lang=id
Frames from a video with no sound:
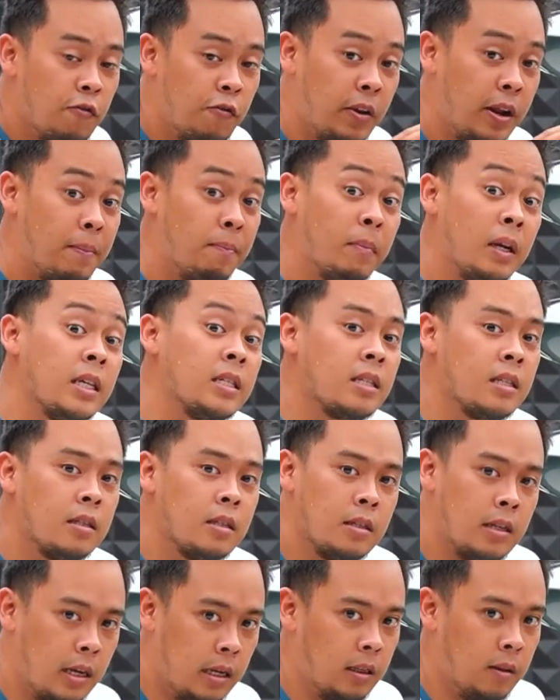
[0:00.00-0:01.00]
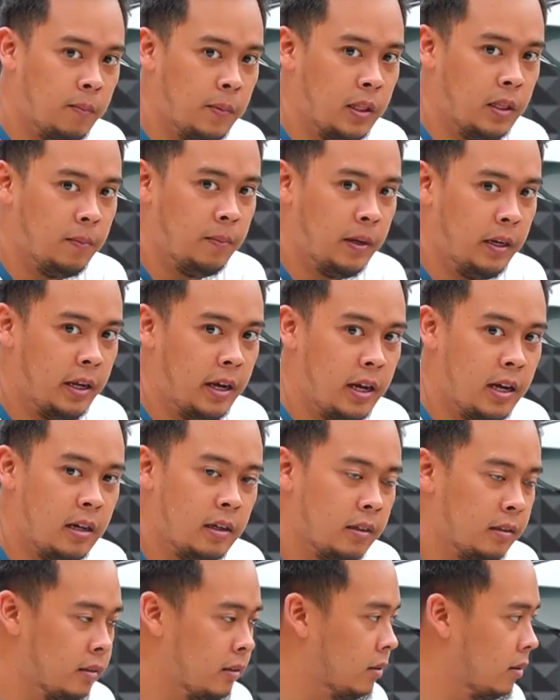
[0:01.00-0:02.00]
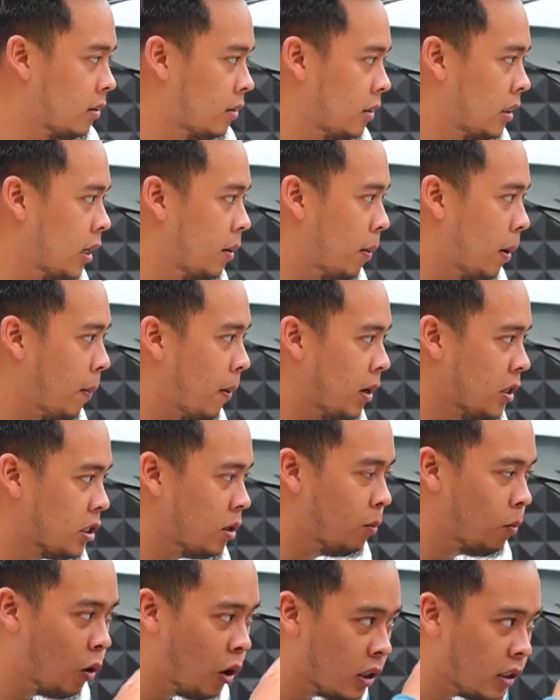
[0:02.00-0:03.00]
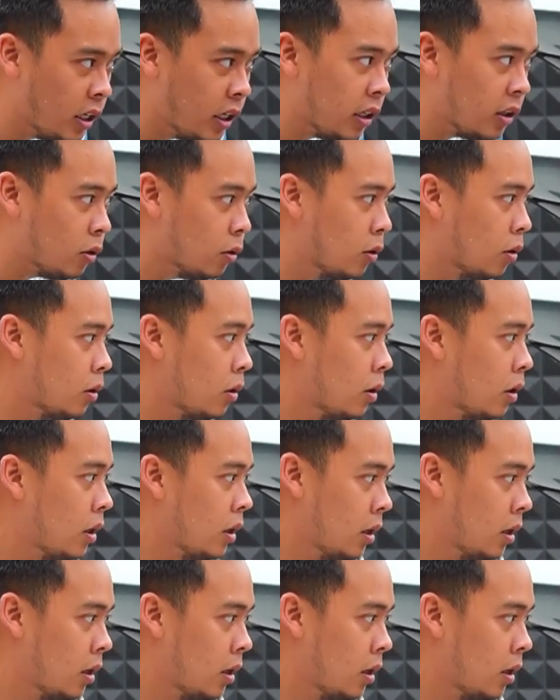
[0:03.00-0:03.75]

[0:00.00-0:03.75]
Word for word: frameless ya teman-teman ya jadi memang semuanya itu